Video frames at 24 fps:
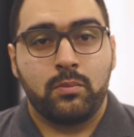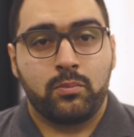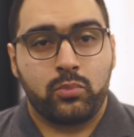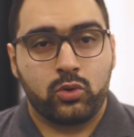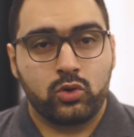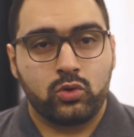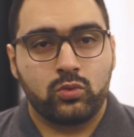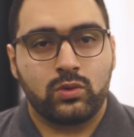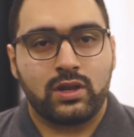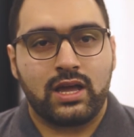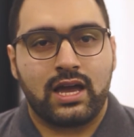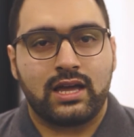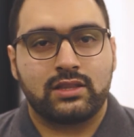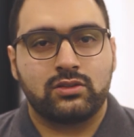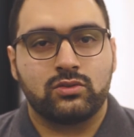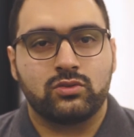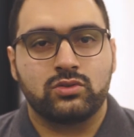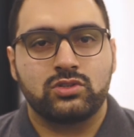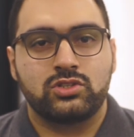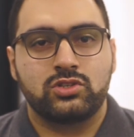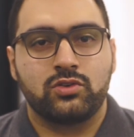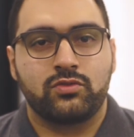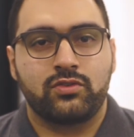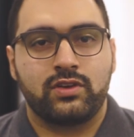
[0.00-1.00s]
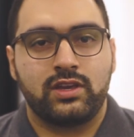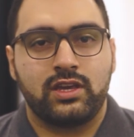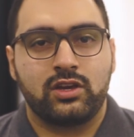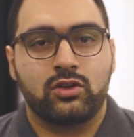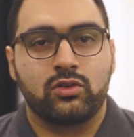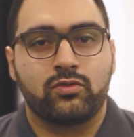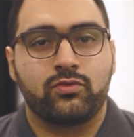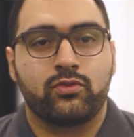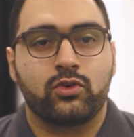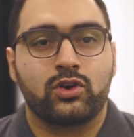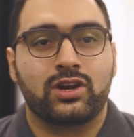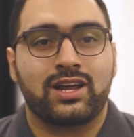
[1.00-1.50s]
Por um lado, se o
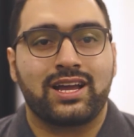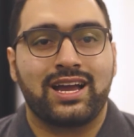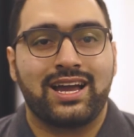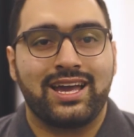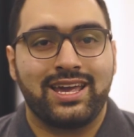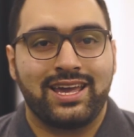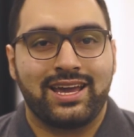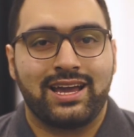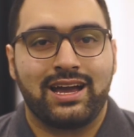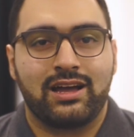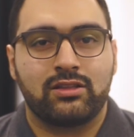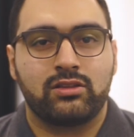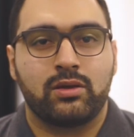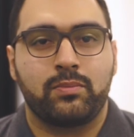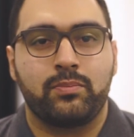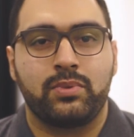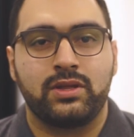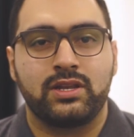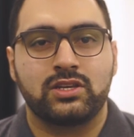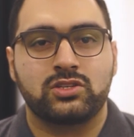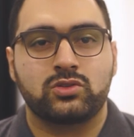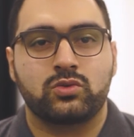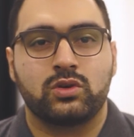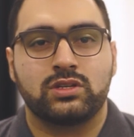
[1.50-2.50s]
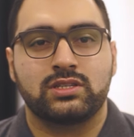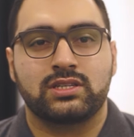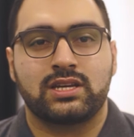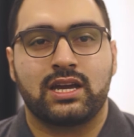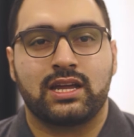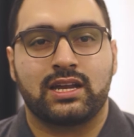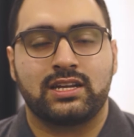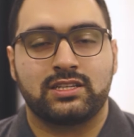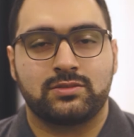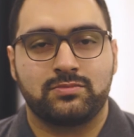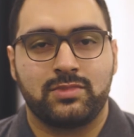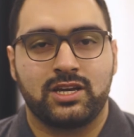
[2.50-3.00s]
veículo for carregado apenas com as
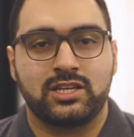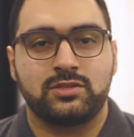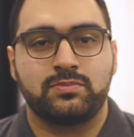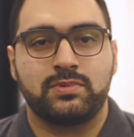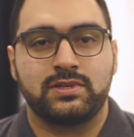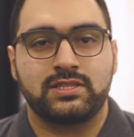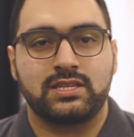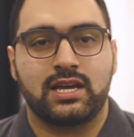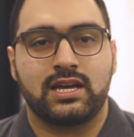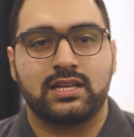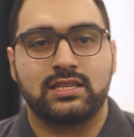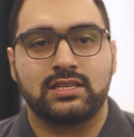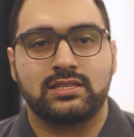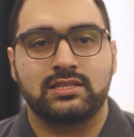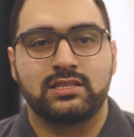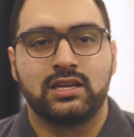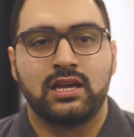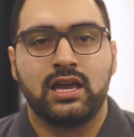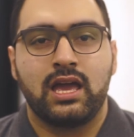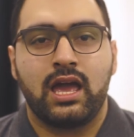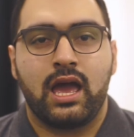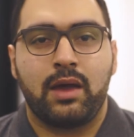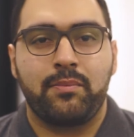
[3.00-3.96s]
cargas mais pesadas,